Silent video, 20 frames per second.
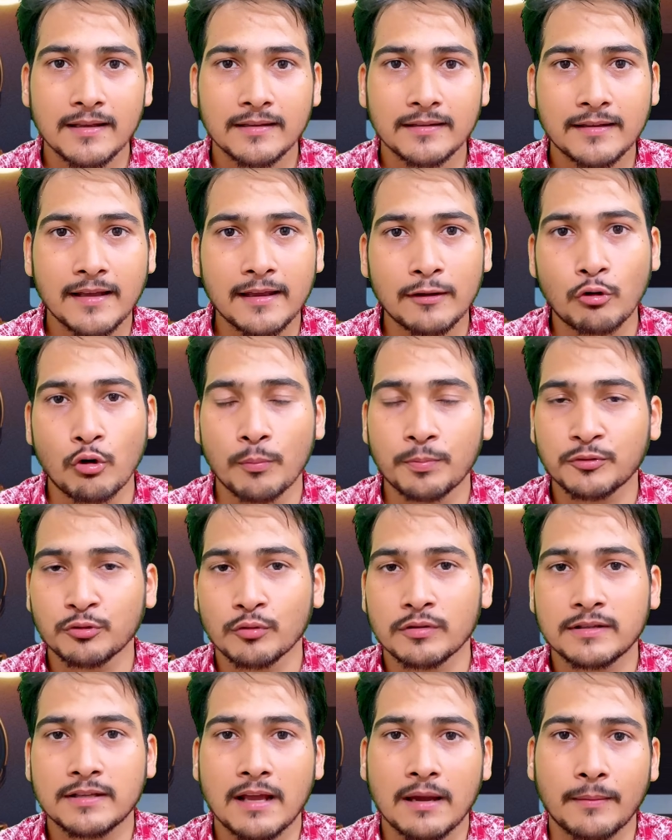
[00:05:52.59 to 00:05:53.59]
यही
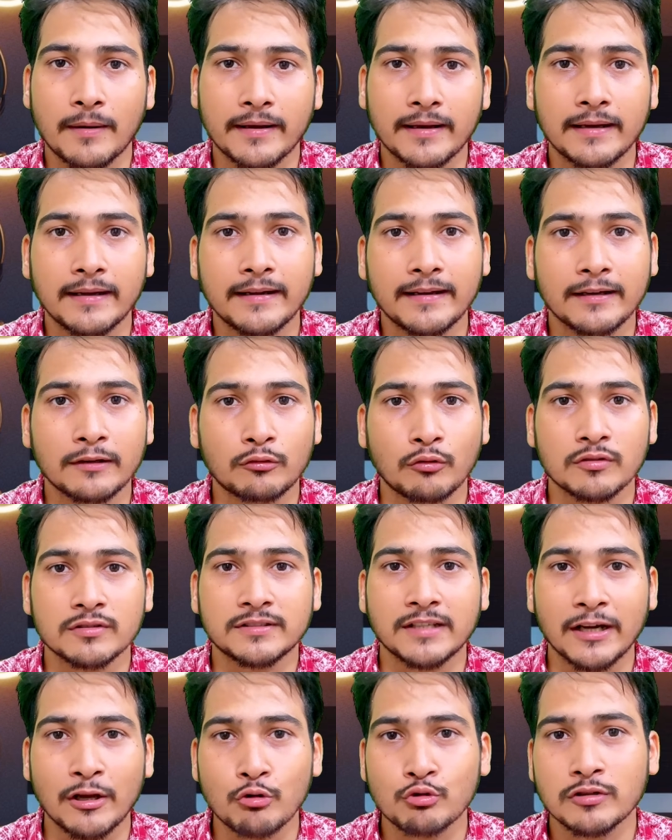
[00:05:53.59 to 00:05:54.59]
खूबसूरती हमारे इंडियन
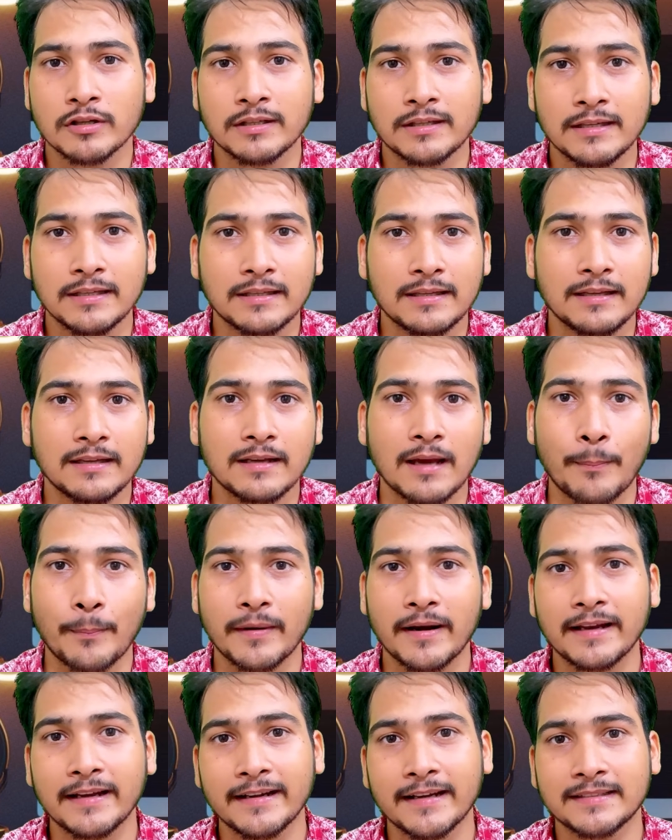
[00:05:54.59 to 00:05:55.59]
कॉन्स्टिट्यूशन की कि
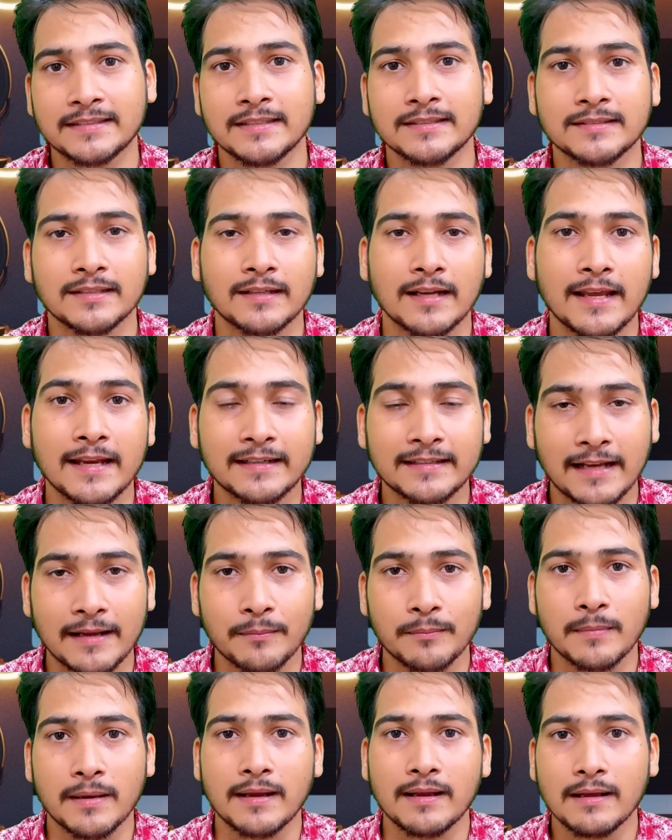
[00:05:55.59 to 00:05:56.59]
अपना ही डिसीजन एक
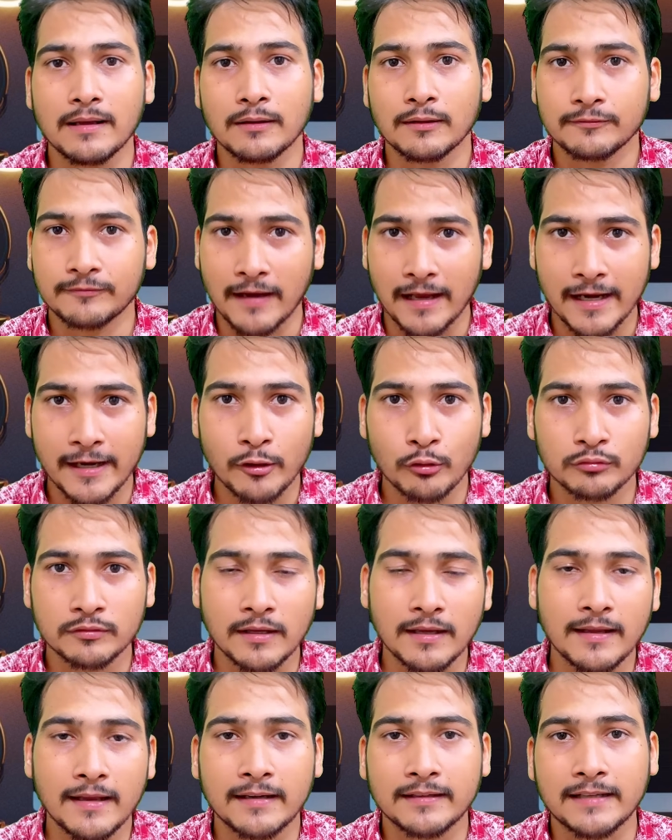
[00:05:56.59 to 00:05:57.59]
टाइम में वैलिड होता
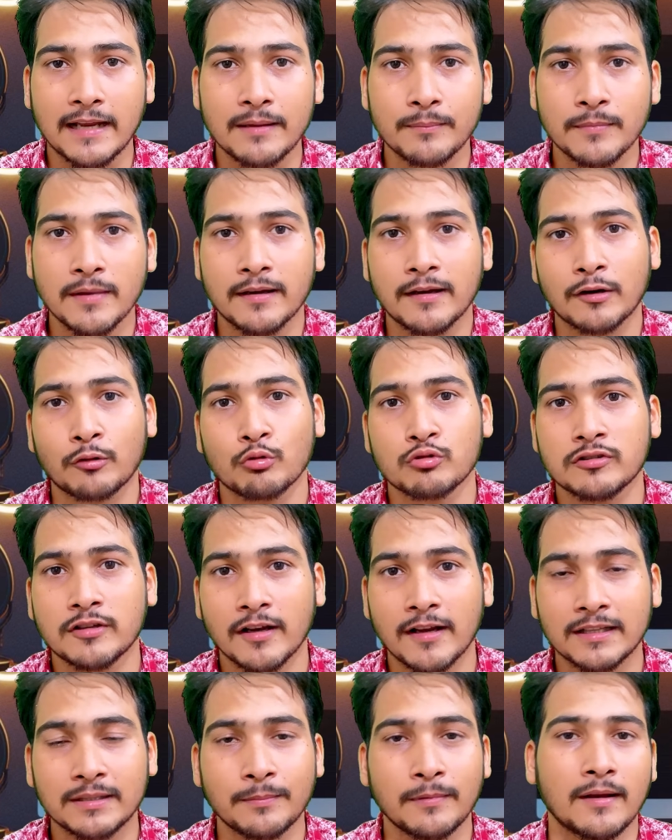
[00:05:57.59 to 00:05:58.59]
है एक टाइम में अगर कुछ
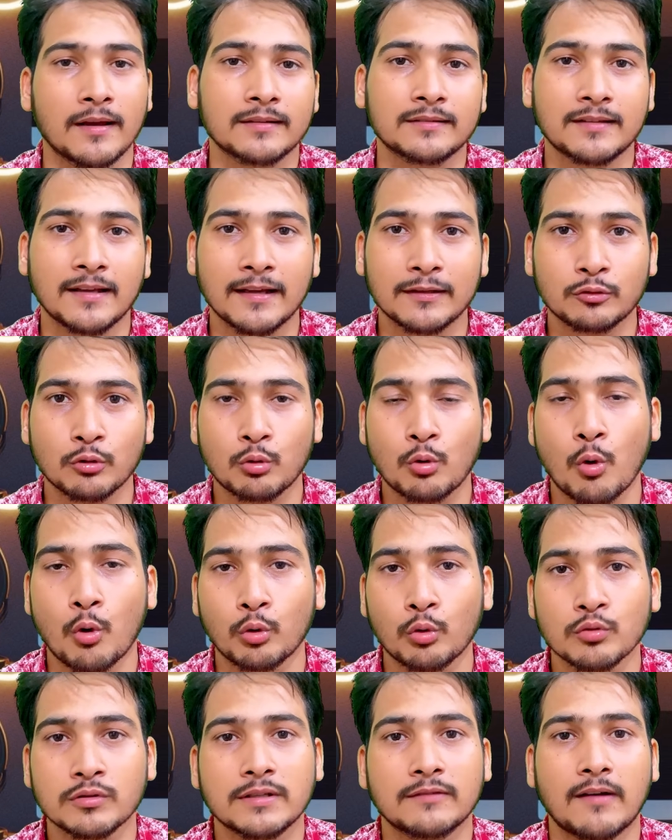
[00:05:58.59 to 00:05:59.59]
गलत भी लगता है तो
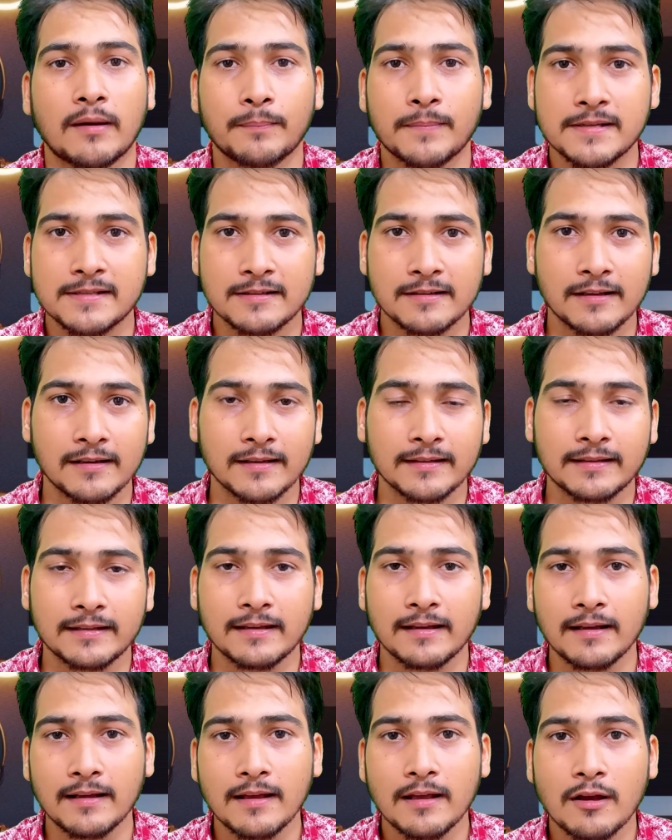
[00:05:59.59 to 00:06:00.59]
कोर्ट उसे वापस ले लेती
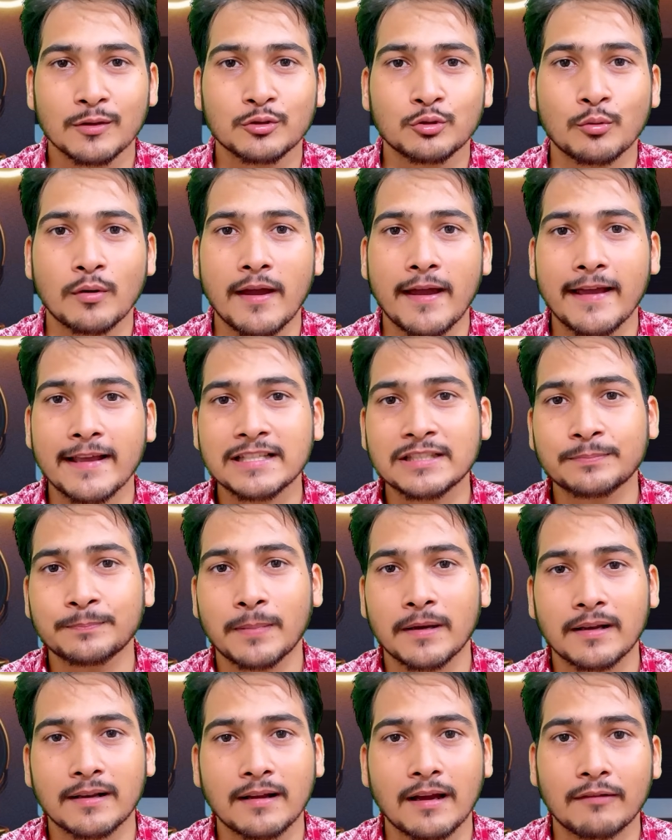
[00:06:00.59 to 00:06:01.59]
है सो एज
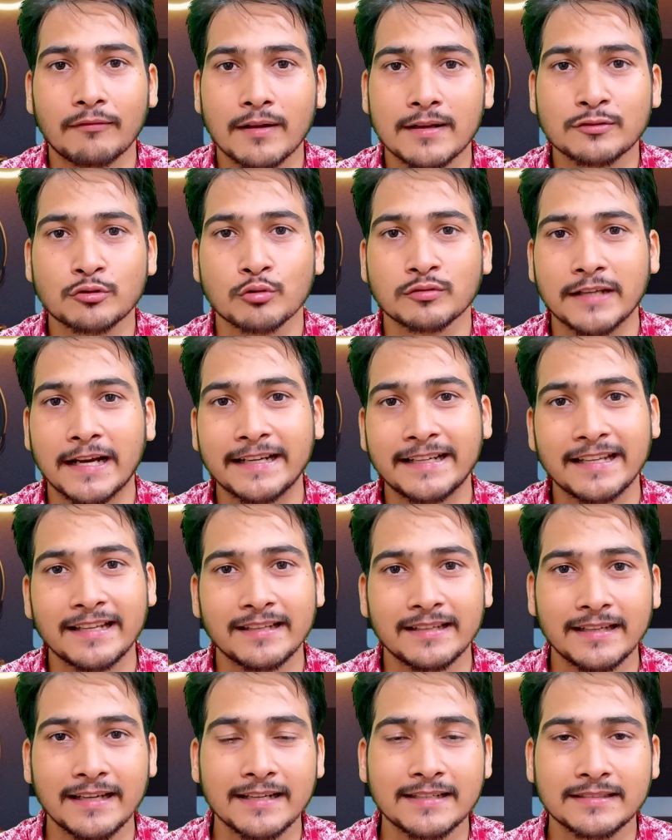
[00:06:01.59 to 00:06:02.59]
पर आवर सोसाइटी
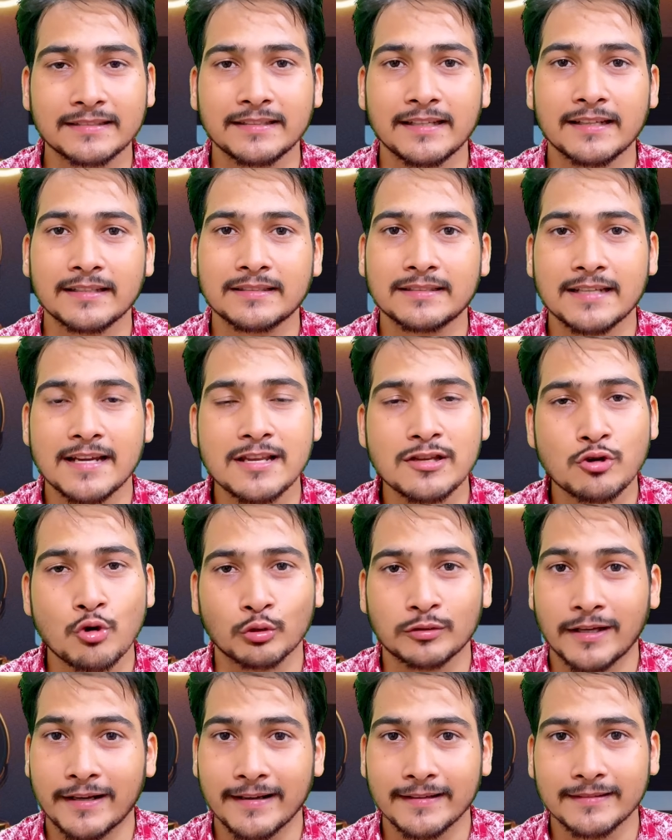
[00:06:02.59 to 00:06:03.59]
नीड्स ये चेंज
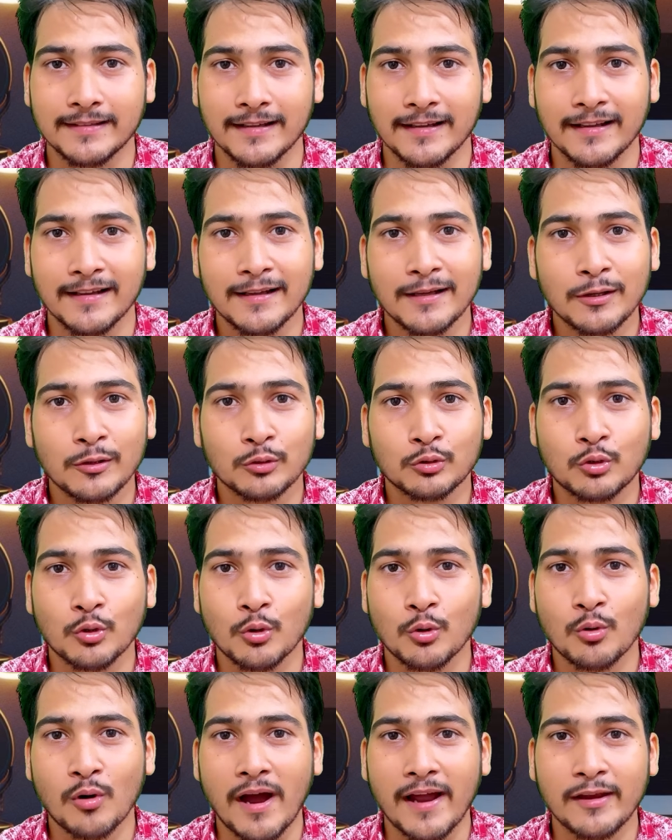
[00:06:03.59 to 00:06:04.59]
होता रहता है
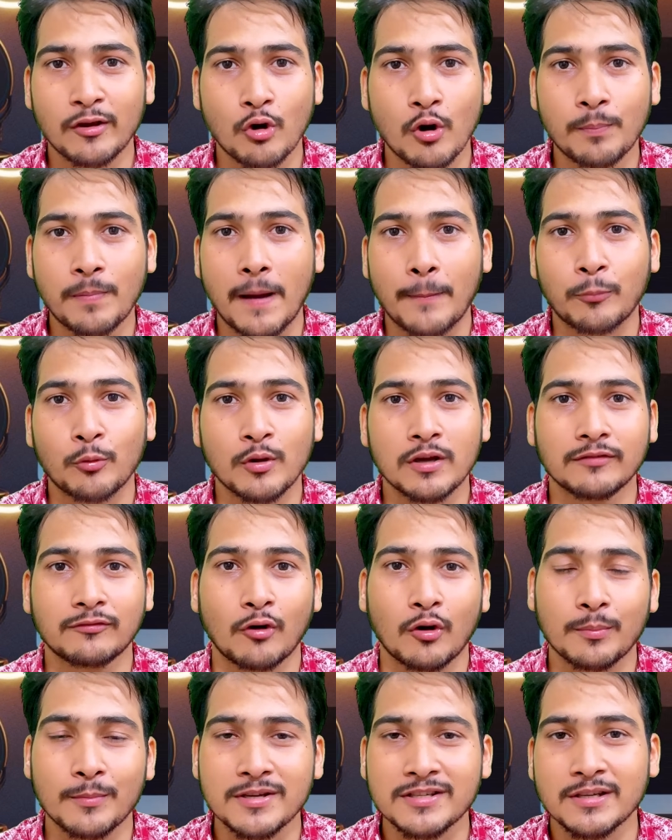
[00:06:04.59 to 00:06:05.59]
तो आई होप आपको
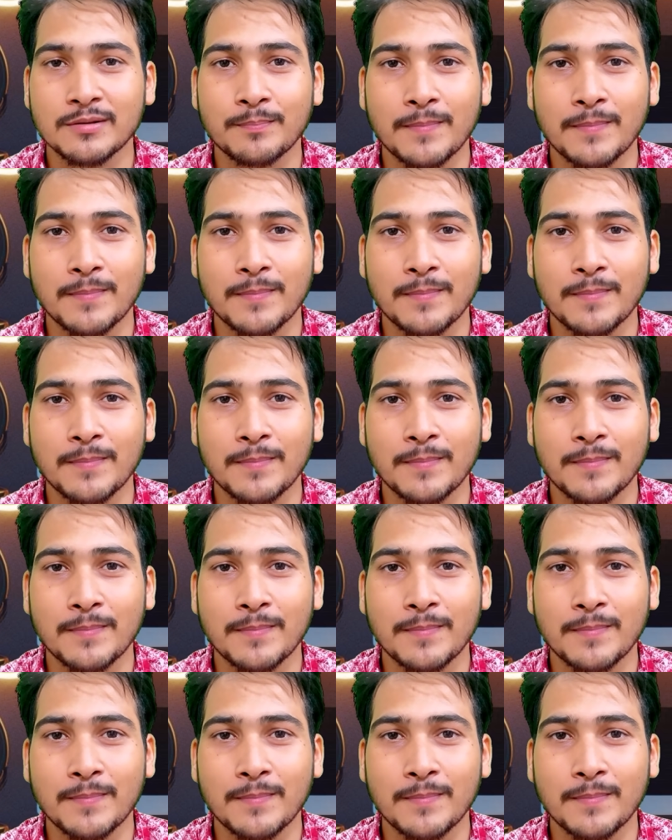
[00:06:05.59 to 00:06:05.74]
इन्फॉर्मेशन